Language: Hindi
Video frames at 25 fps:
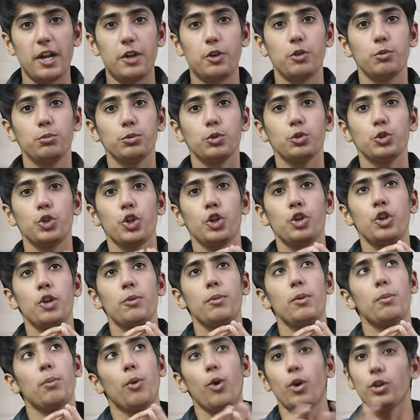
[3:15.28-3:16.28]
बेडरूम तो
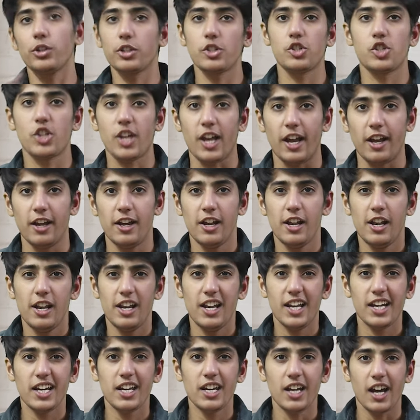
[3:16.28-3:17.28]
देखने में बहुत अच्छा है
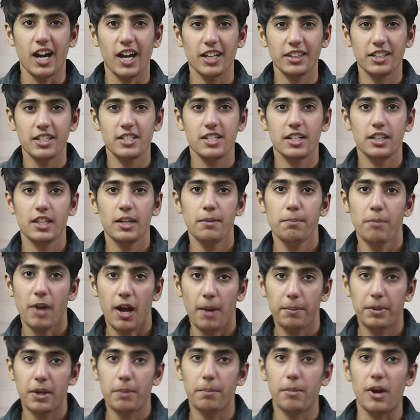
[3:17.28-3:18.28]
लेकिन आते जाते
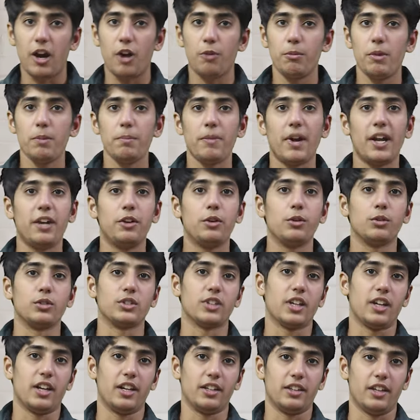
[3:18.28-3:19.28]
आपके पाँव में बेड
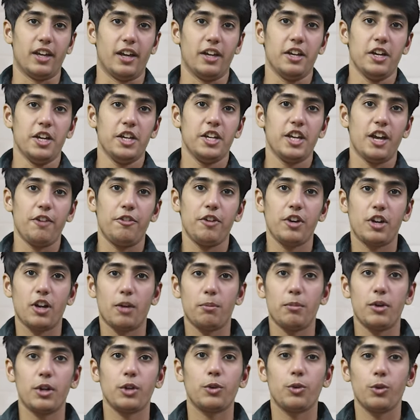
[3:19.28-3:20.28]
ठोकता रहता है या फिर
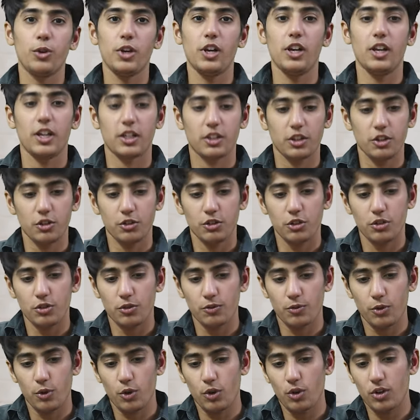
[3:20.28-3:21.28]
कबर्ड खोलने लगते हो
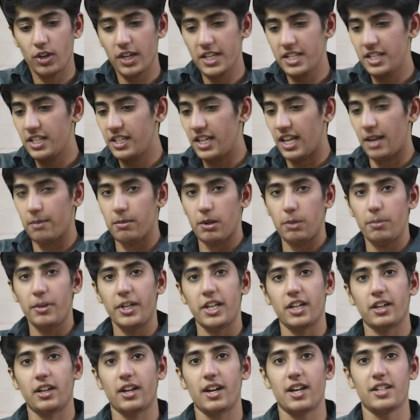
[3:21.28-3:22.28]
तो वो किसी टेबल
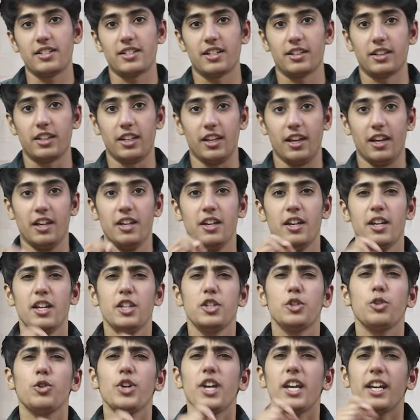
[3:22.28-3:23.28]
पे टकरा जाती है
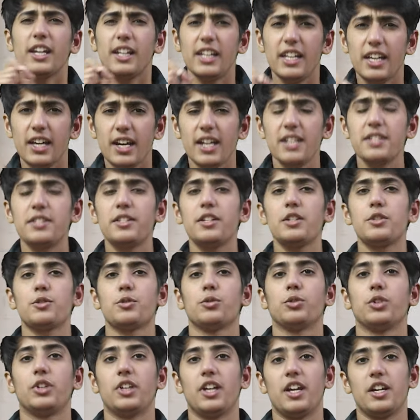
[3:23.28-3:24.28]
तो ये
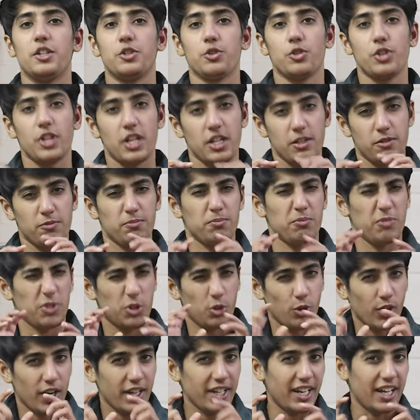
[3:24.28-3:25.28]
क्लियरेंसेज होते हैं जो ये
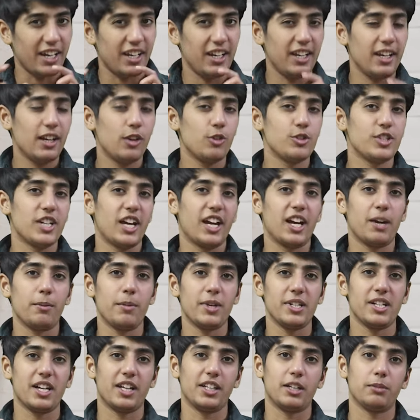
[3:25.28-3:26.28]
थोड़ा टेक्निकल हो जाएगा
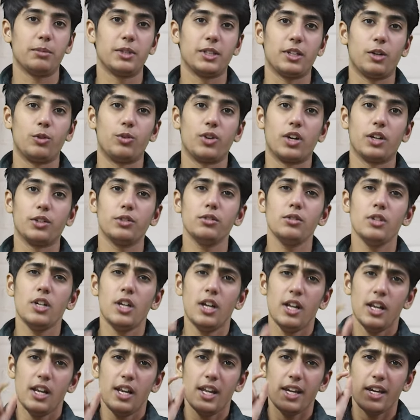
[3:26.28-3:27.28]
मैं ज़्यादा बताऊंगा तो
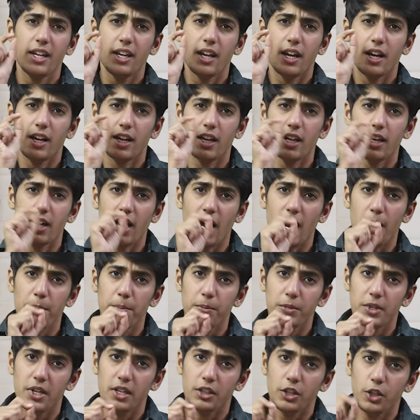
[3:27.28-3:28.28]
लेकिन अगर
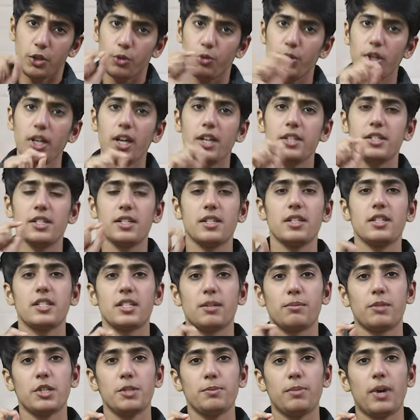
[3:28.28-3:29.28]
आप ये थ्योरी अच्छे से
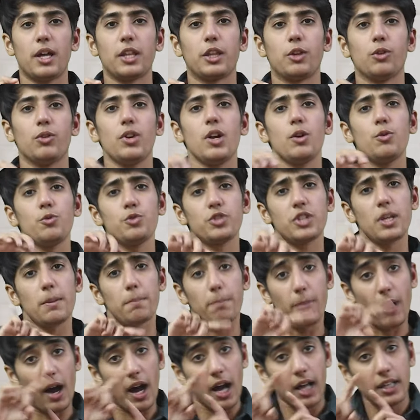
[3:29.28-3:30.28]
समझ पाते हो ना उसके
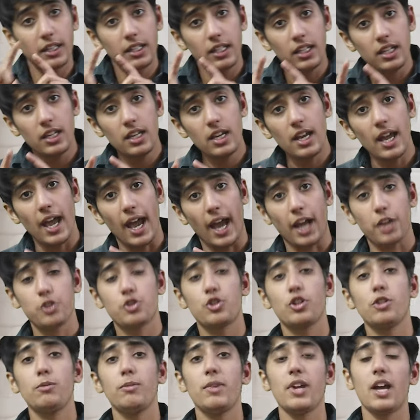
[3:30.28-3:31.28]
बाद ही
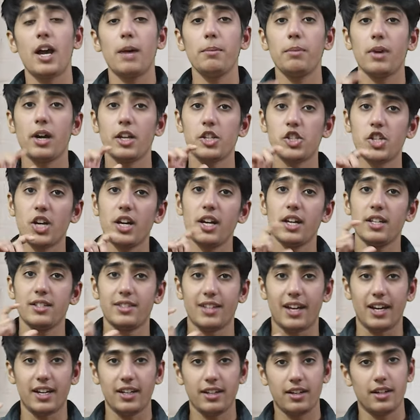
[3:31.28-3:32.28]
एक्चुअल में आप अच्छा
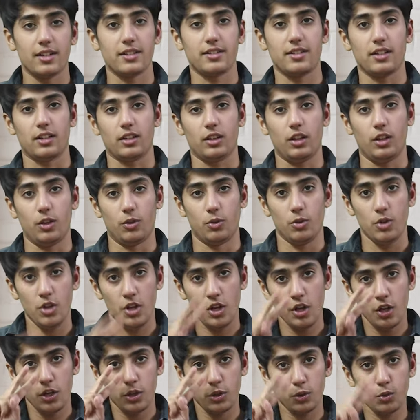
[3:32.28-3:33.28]
डिज़ाइन कर सकते हो
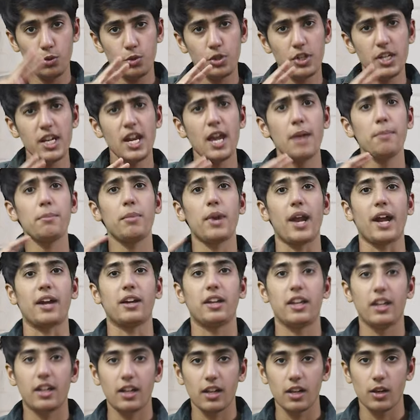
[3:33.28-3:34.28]
दूसरी है
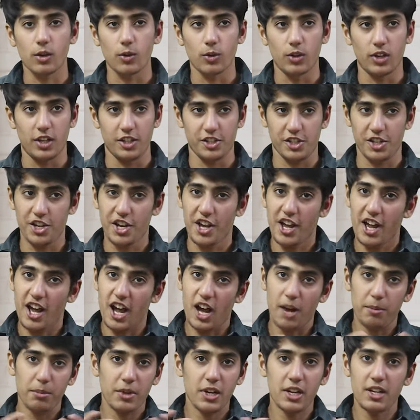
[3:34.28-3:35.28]
प्रैक्टिकल नॉलेज
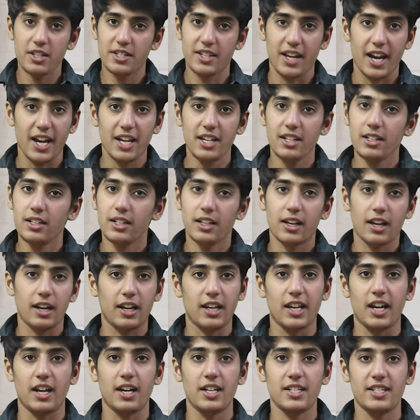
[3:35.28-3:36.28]
आपने डिज़ाइन
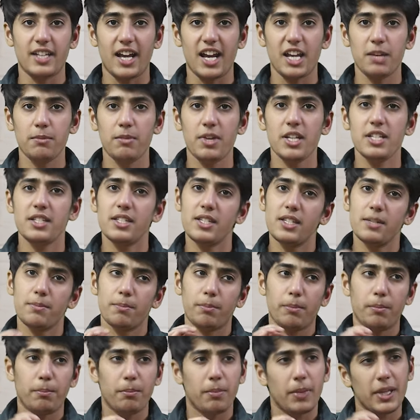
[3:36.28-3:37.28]
कर लिया डिज़ाइन मीन्स
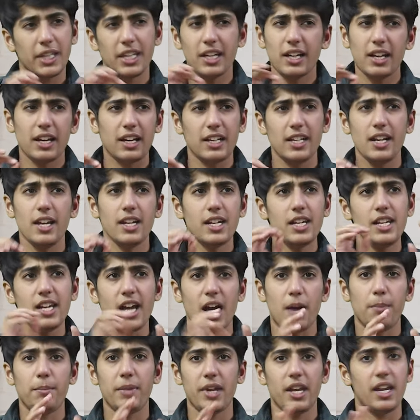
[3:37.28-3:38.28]
पता कर लिया कि
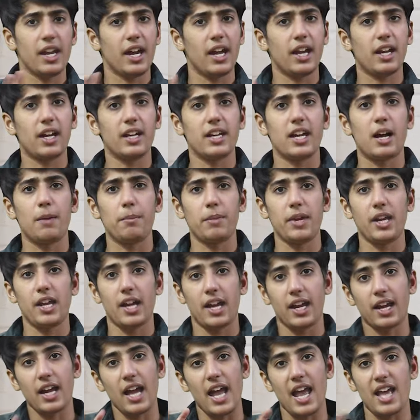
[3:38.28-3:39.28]
यहाँ पे ये आएगा यहाँ पे
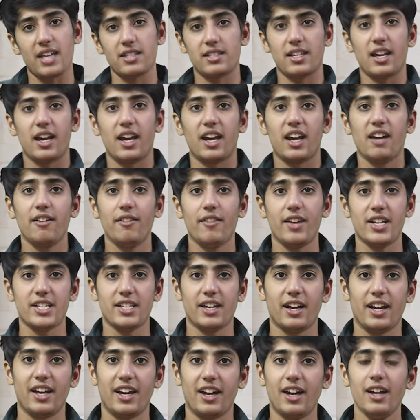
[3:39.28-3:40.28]
ये आएगा ऐसा आएगा
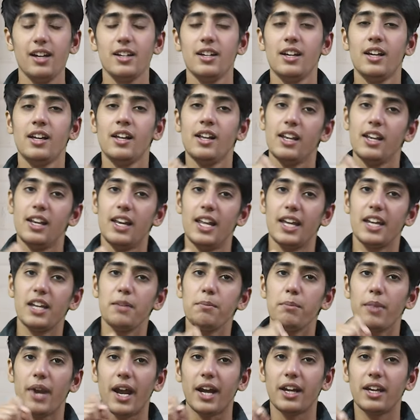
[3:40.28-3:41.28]
वैसा आएगा
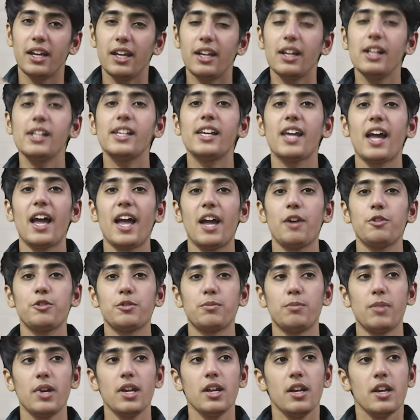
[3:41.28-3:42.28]
लेकिन प्रैक्टिकल क्या है
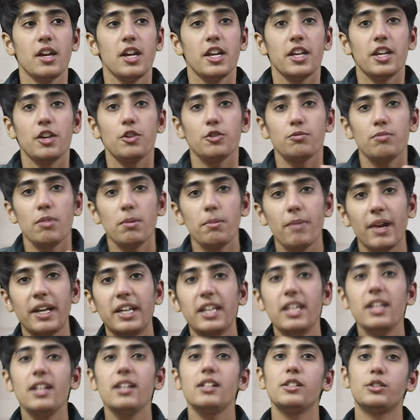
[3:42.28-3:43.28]
उसमें कि उसमें
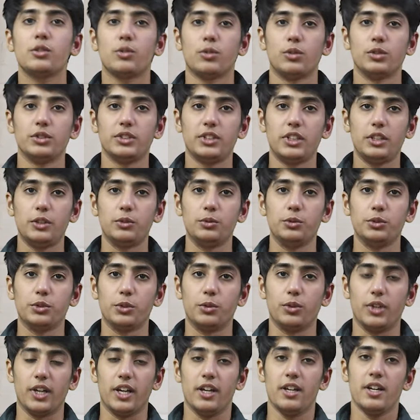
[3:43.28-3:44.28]
मटेरियल्स कौन से यूज़
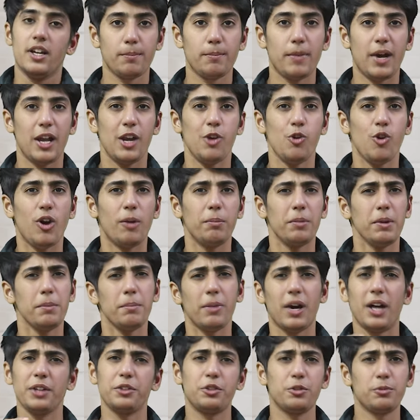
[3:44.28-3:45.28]
होंगे मान लो आपने
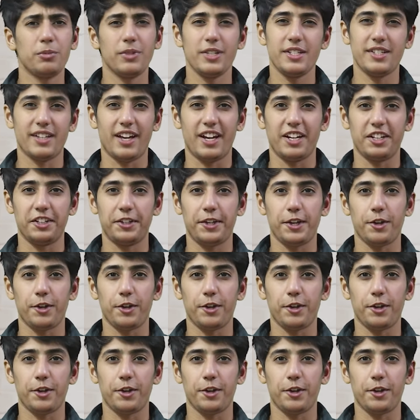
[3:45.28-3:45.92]
बाथरूम डिज़ाइन